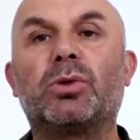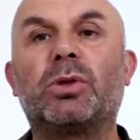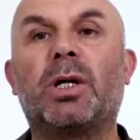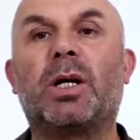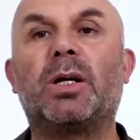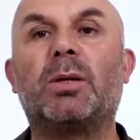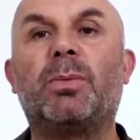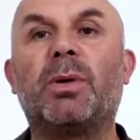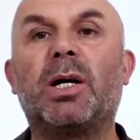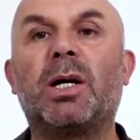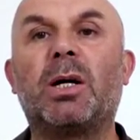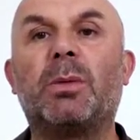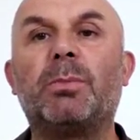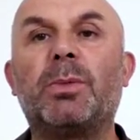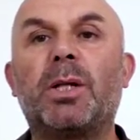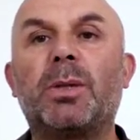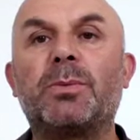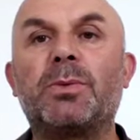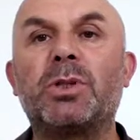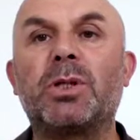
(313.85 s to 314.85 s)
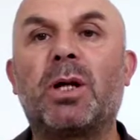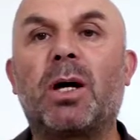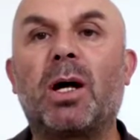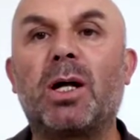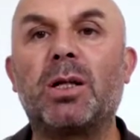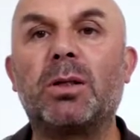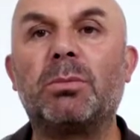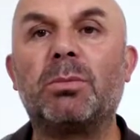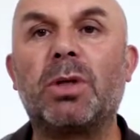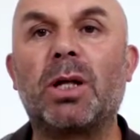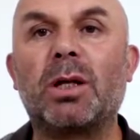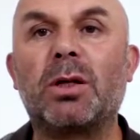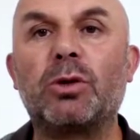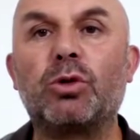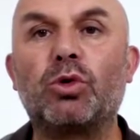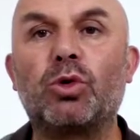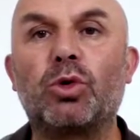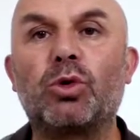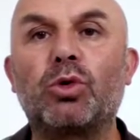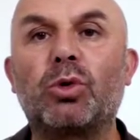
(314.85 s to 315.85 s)
Yani peygamberimizin hanımları,
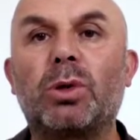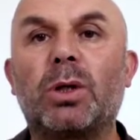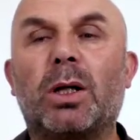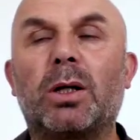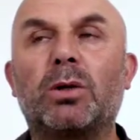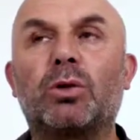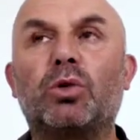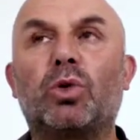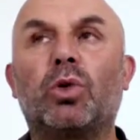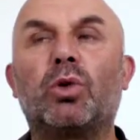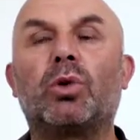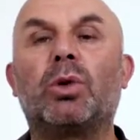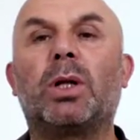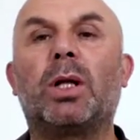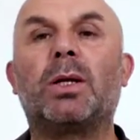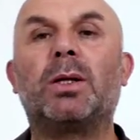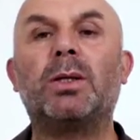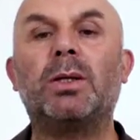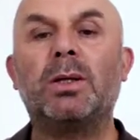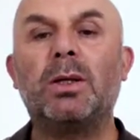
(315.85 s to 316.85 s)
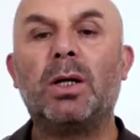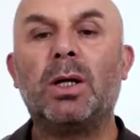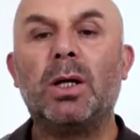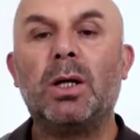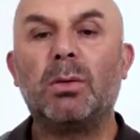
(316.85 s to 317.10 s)
çocukları, torunları